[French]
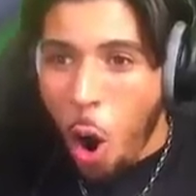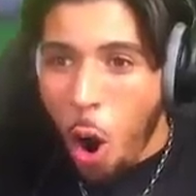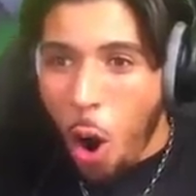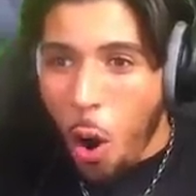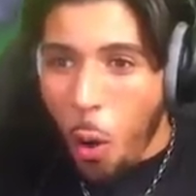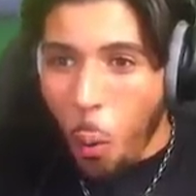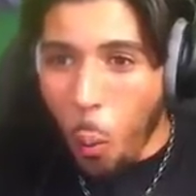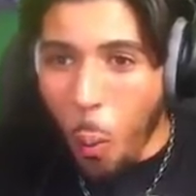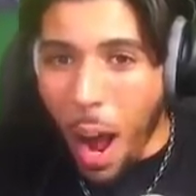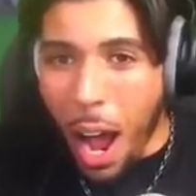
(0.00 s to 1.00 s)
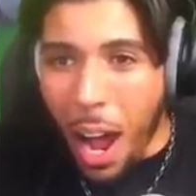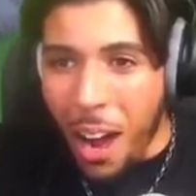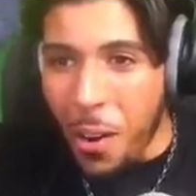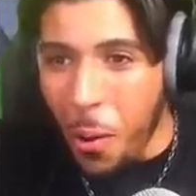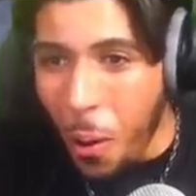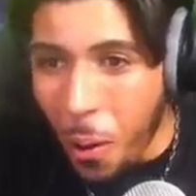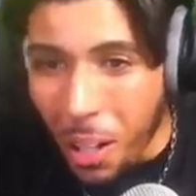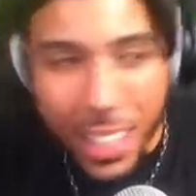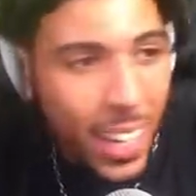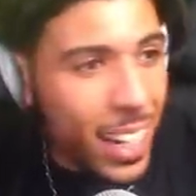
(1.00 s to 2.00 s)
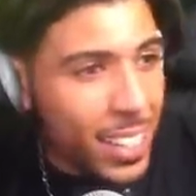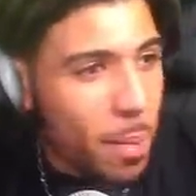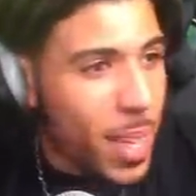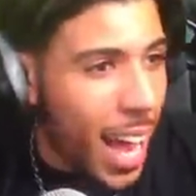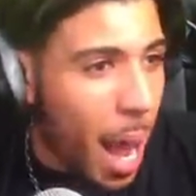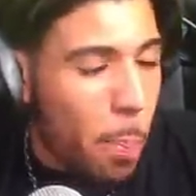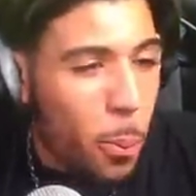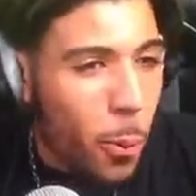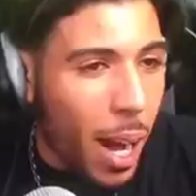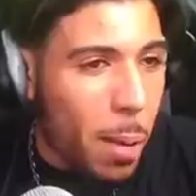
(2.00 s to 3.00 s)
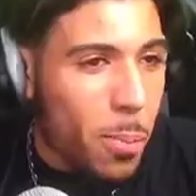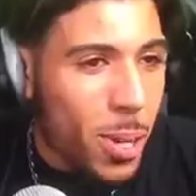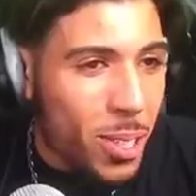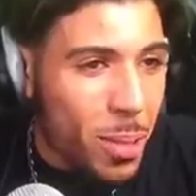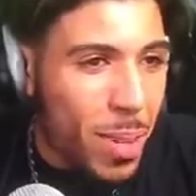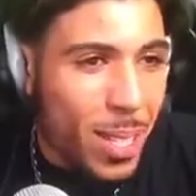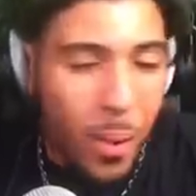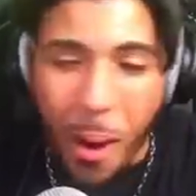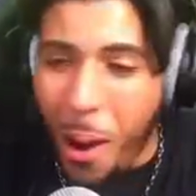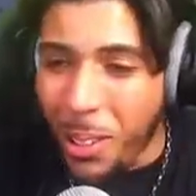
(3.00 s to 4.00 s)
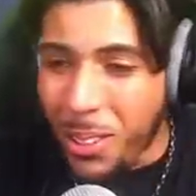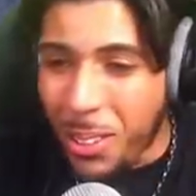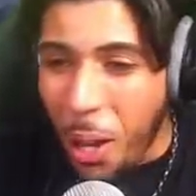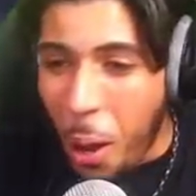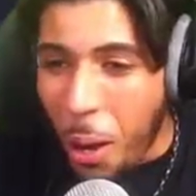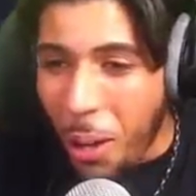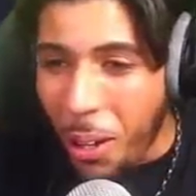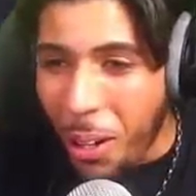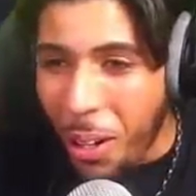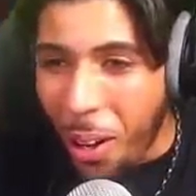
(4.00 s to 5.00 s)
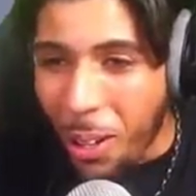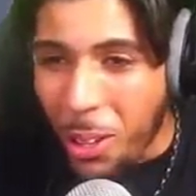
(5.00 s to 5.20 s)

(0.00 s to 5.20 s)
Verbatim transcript: Waouh Ok les amis, un pot d'une maison en, en, en